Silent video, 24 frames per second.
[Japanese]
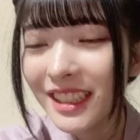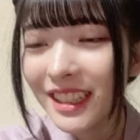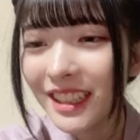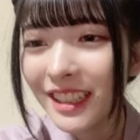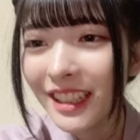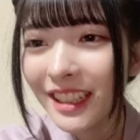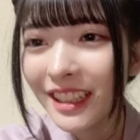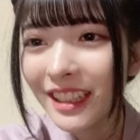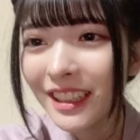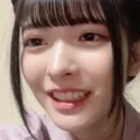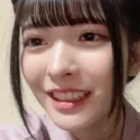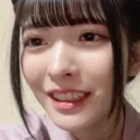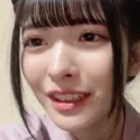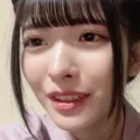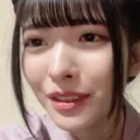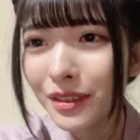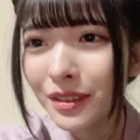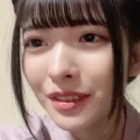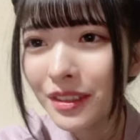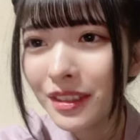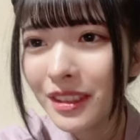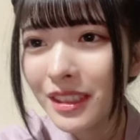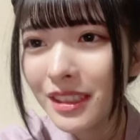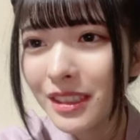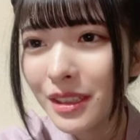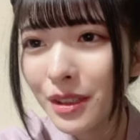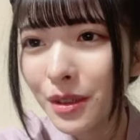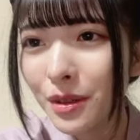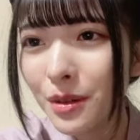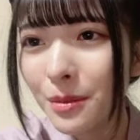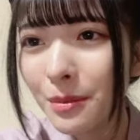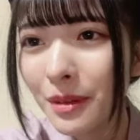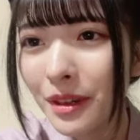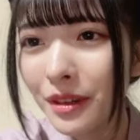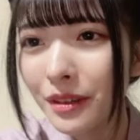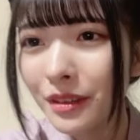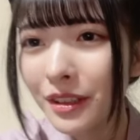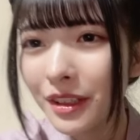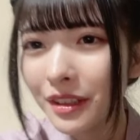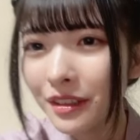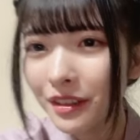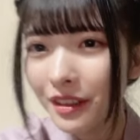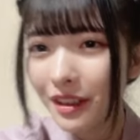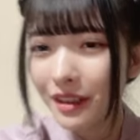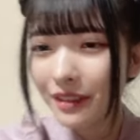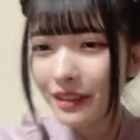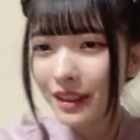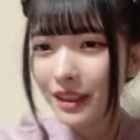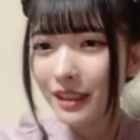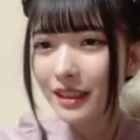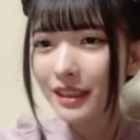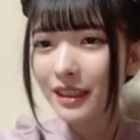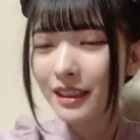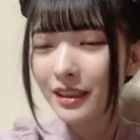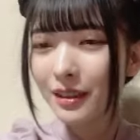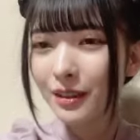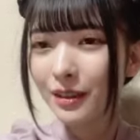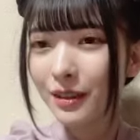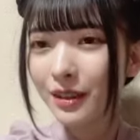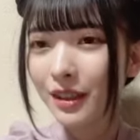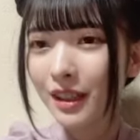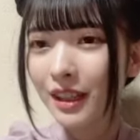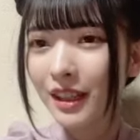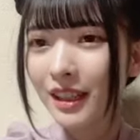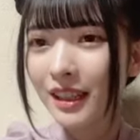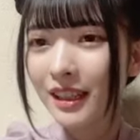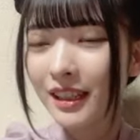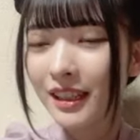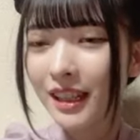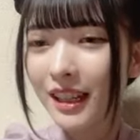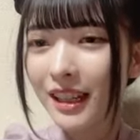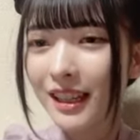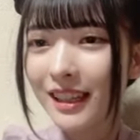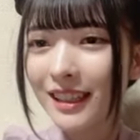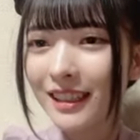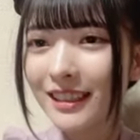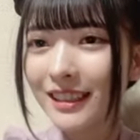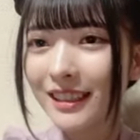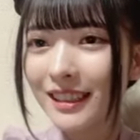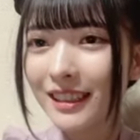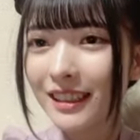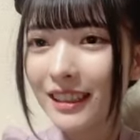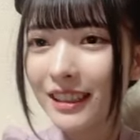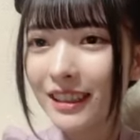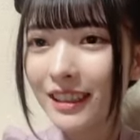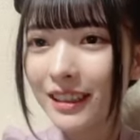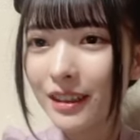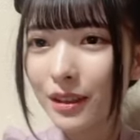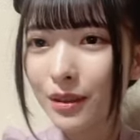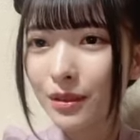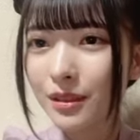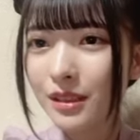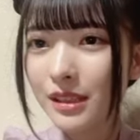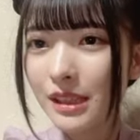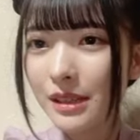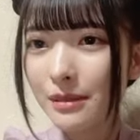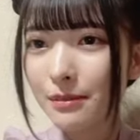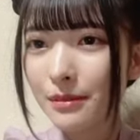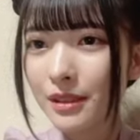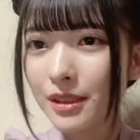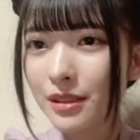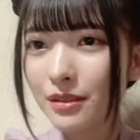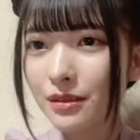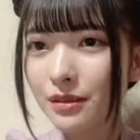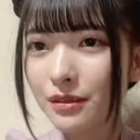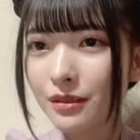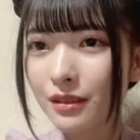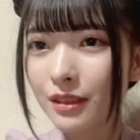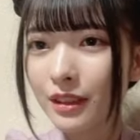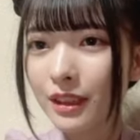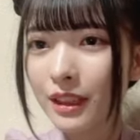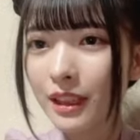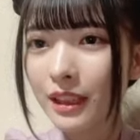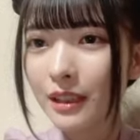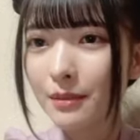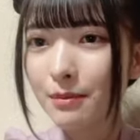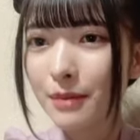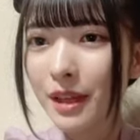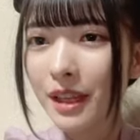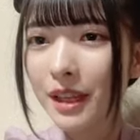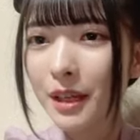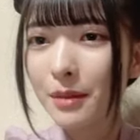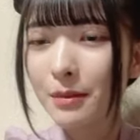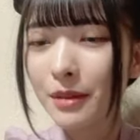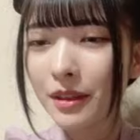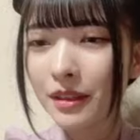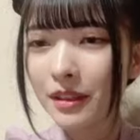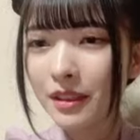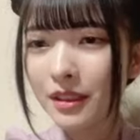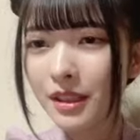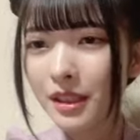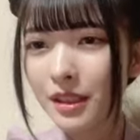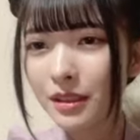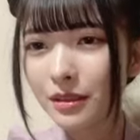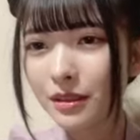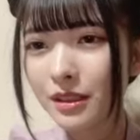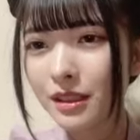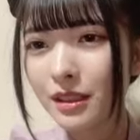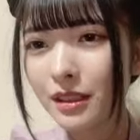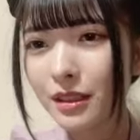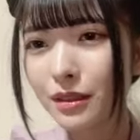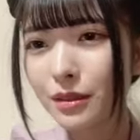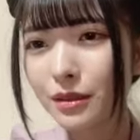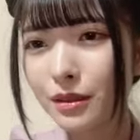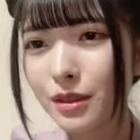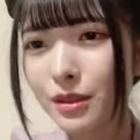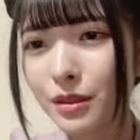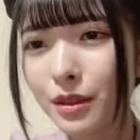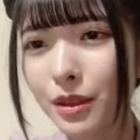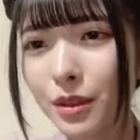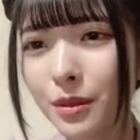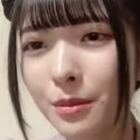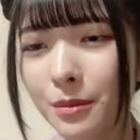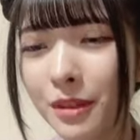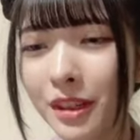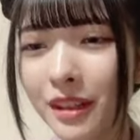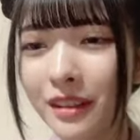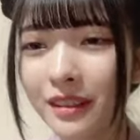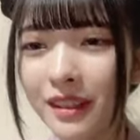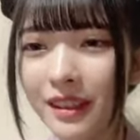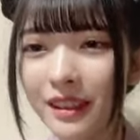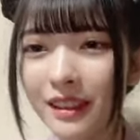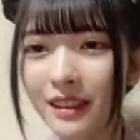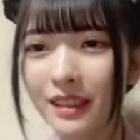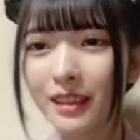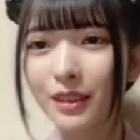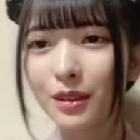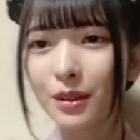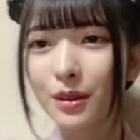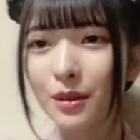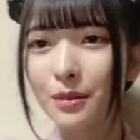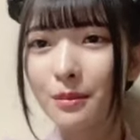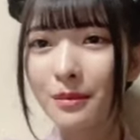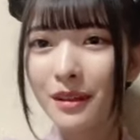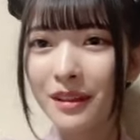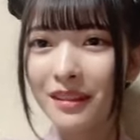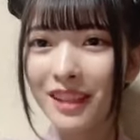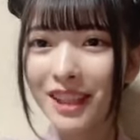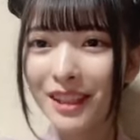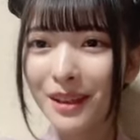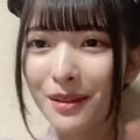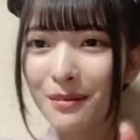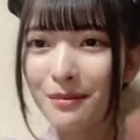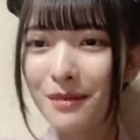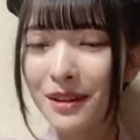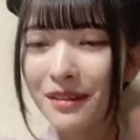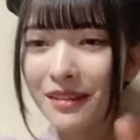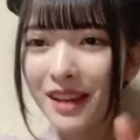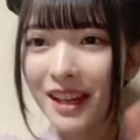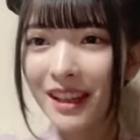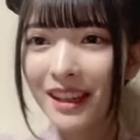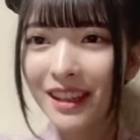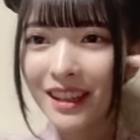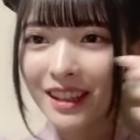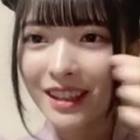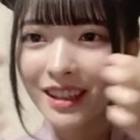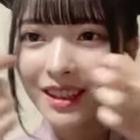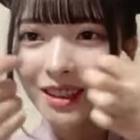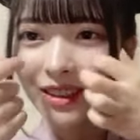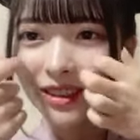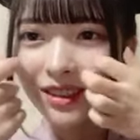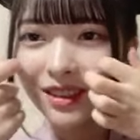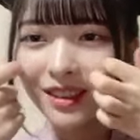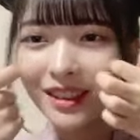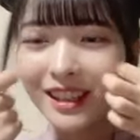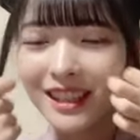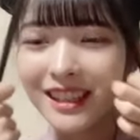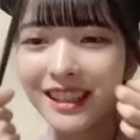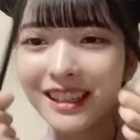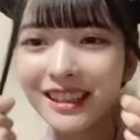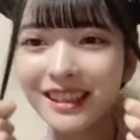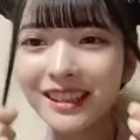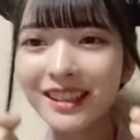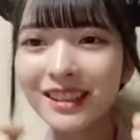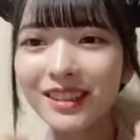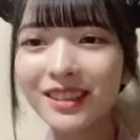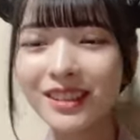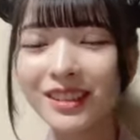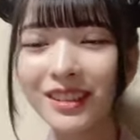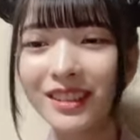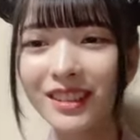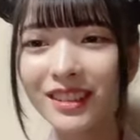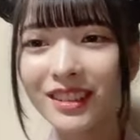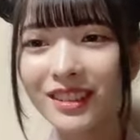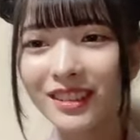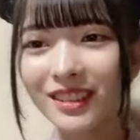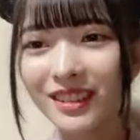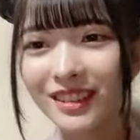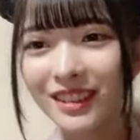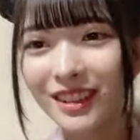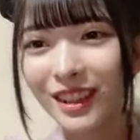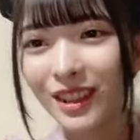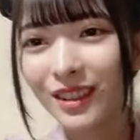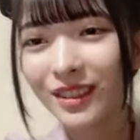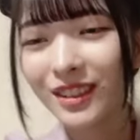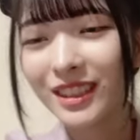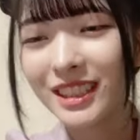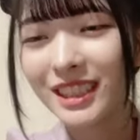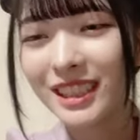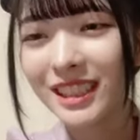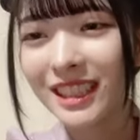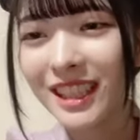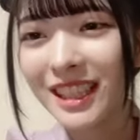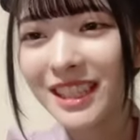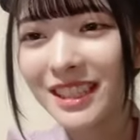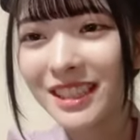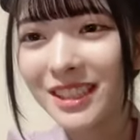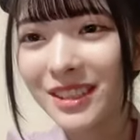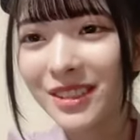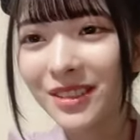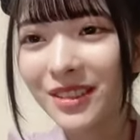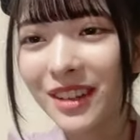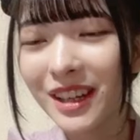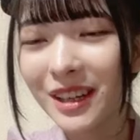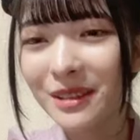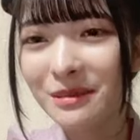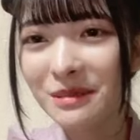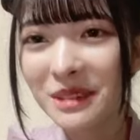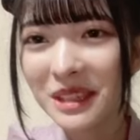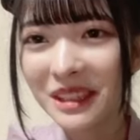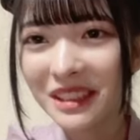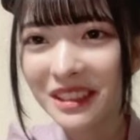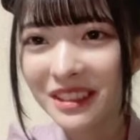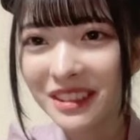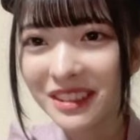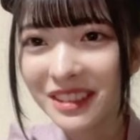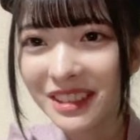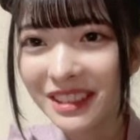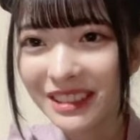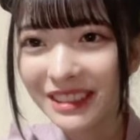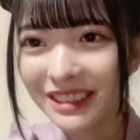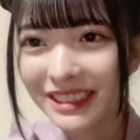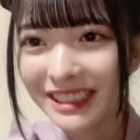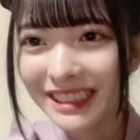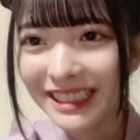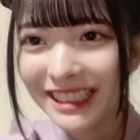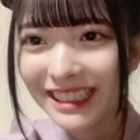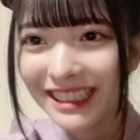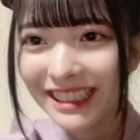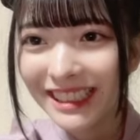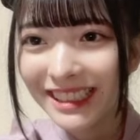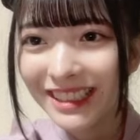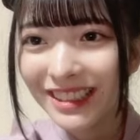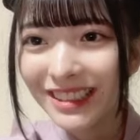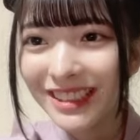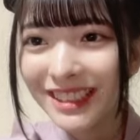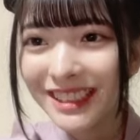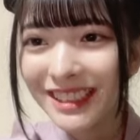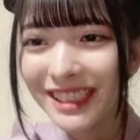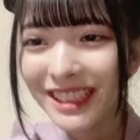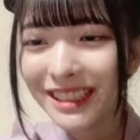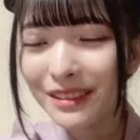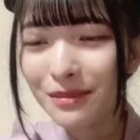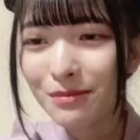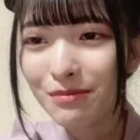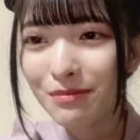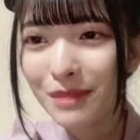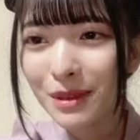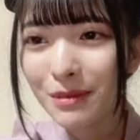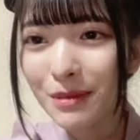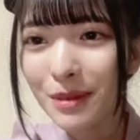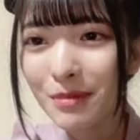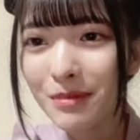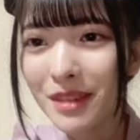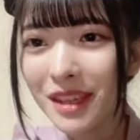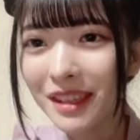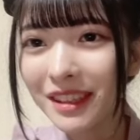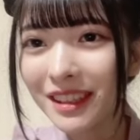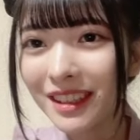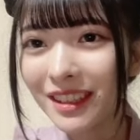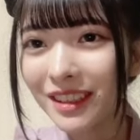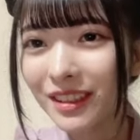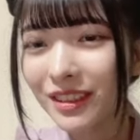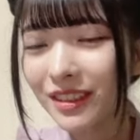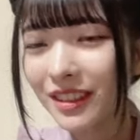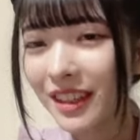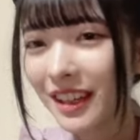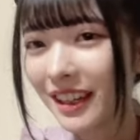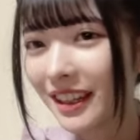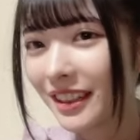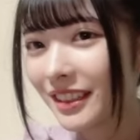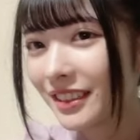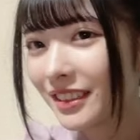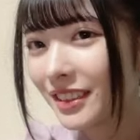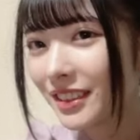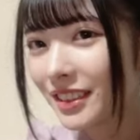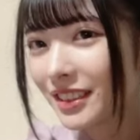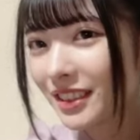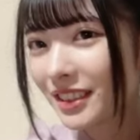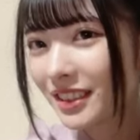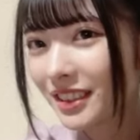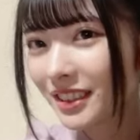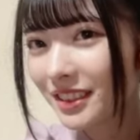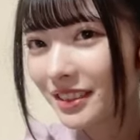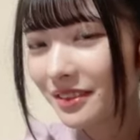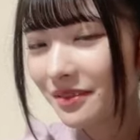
なら大歓迎本当ですかこんばんはお団子かわいいありがとうありがとうございます本当に前髪は命なのそう今日も可愛いありがとうこんばんはってこんばんは今日の天今日今日今日のじゃん天使の輪が見えてる嘘ゆきちゃん耳見えてるのレア本当